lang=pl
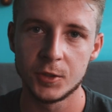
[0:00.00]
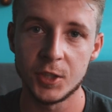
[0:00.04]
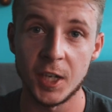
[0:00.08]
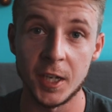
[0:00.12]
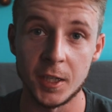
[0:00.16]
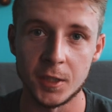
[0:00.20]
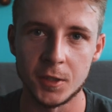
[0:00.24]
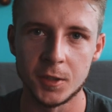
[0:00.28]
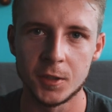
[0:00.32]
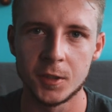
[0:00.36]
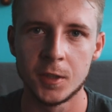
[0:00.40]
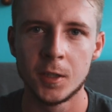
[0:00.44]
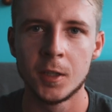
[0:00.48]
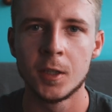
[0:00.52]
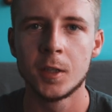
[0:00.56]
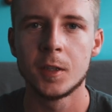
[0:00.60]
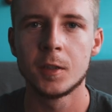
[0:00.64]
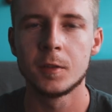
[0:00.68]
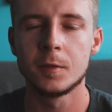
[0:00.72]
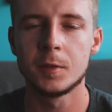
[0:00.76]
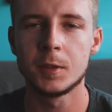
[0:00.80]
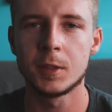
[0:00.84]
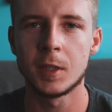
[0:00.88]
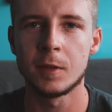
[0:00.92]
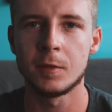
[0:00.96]
Cześć!
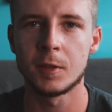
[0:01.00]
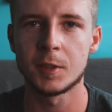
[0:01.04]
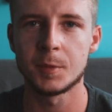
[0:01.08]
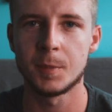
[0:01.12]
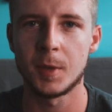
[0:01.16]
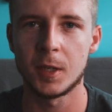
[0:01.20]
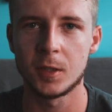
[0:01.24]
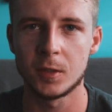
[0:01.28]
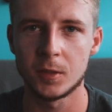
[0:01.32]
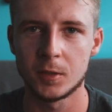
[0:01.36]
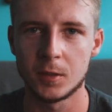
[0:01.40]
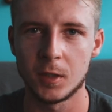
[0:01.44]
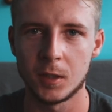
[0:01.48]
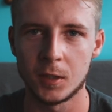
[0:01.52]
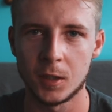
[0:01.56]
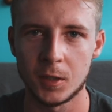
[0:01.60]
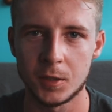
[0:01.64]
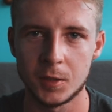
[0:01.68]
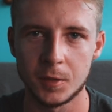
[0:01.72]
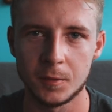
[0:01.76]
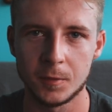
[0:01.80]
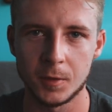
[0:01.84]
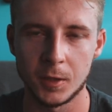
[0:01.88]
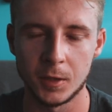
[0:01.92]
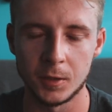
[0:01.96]
Witam Was bardzo
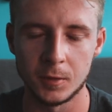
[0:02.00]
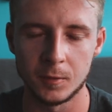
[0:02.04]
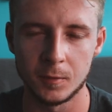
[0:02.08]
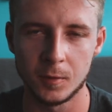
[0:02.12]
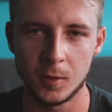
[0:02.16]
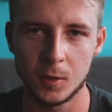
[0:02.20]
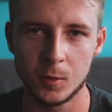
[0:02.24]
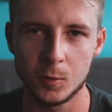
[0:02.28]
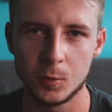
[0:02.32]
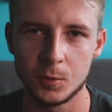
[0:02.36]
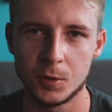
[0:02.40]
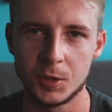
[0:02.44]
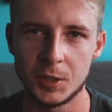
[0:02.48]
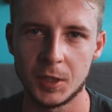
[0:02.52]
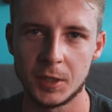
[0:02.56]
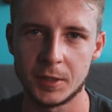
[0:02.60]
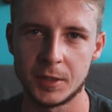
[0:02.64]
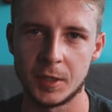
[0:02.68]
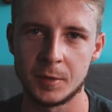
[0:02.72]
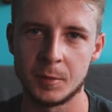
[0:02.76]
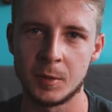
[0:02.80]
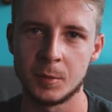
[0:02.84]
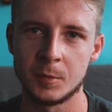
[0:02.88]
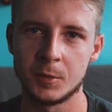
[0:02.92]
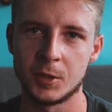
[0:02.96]
serdecznie w kolejnym vlogu. Dzisiaj
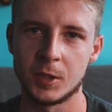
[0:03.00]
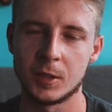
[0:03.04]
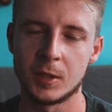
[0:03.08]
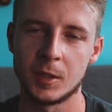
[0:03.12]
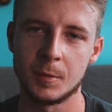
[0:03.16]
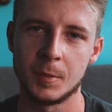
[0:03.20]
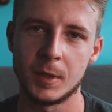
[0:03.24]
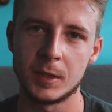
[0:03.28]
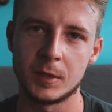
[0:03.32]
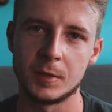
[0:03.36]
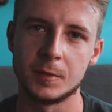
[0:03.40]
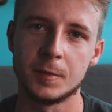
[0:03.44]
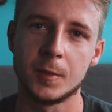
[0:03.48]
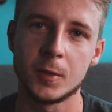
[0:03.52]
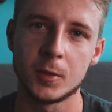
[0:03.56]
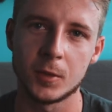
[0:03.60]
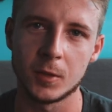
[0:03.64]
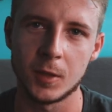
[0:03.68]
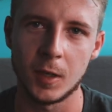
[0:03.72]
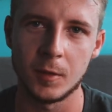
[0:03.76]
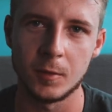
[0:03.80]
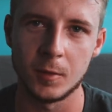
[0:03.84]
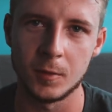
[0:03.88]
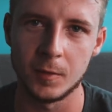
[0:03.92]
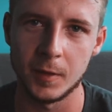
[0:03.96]
zajmiemy się tematem
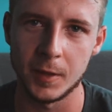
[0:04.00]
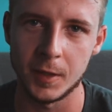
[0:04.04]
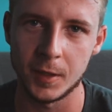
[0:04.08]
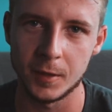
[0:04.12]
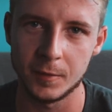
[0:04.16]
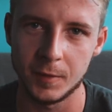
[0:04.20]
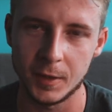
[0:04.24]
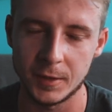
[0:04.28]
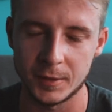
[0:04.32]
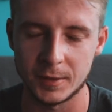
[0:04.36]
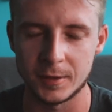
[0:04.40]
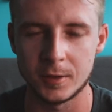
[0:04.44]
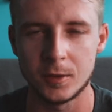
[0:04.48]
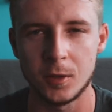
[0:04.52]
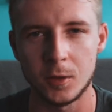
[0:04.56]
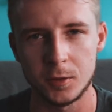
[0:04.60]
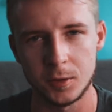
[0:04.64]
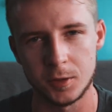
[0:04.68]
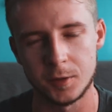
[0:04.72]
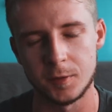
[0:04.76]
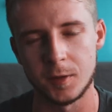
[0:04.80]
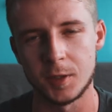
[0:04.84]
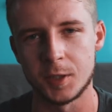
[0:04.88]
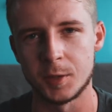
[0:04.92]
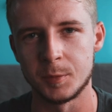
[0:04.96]
fotografowania gwiazd
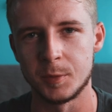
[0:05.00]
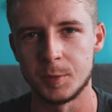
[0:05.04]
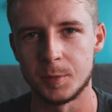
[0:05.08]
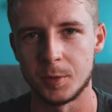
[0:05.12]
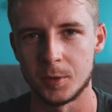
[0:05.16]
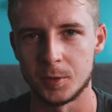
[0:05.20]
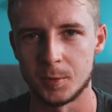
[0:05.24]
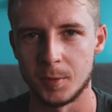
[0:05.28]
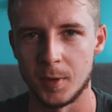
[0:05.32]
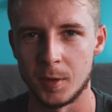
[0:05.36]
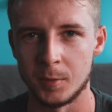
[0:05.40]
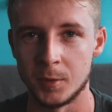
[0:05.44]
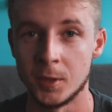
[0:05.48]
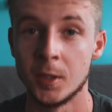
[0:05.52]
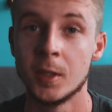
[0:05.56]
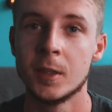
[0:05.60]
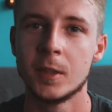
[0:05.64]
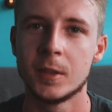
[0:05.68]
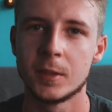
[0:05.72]
zgodnie z Waszymi prośbami.